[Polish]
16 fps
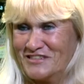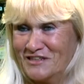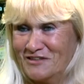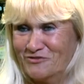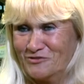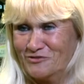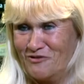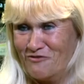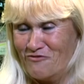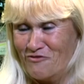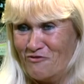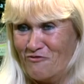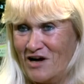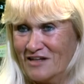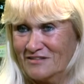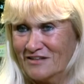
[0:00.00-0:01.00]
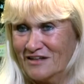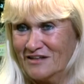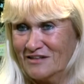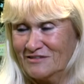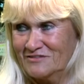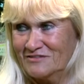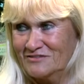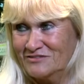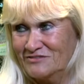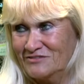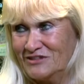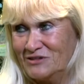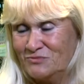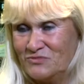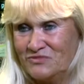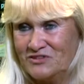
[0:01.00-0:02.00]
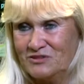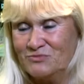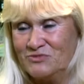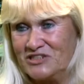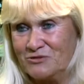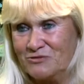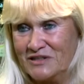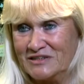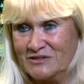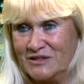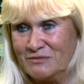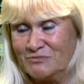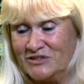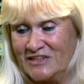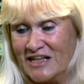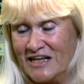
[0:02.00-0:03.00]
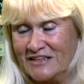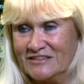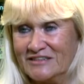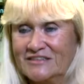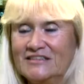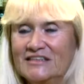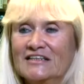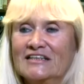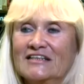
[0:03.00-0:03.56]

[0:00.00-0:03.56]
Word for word: zawodową a, a y, tymi działaniami dla niej.